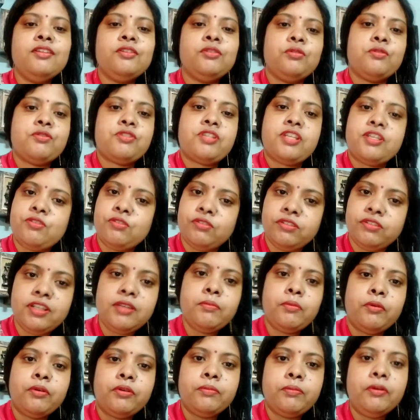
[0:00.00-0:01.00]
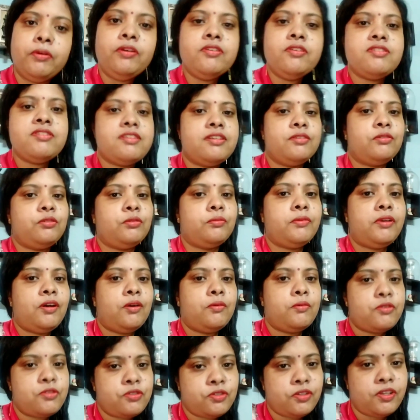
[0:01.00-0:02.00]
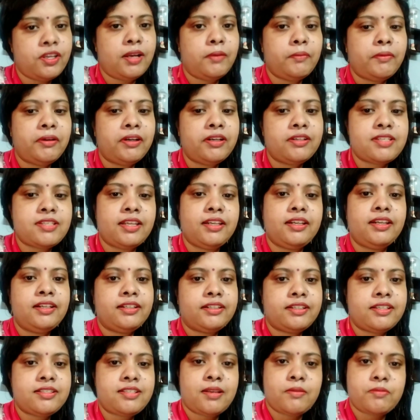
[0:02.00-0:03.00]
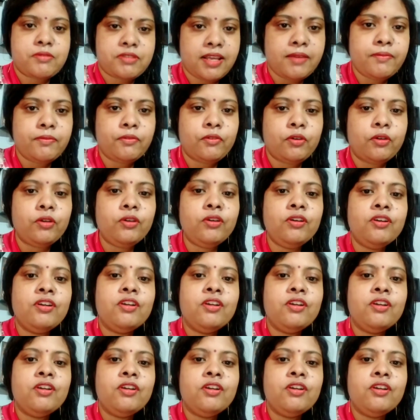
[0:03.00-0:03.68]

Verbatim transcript: তো সেই জন্যই বলবো যে তোমরা অবশ্যই আমার চ্যানেলটা সাবস্ক্রাইব করো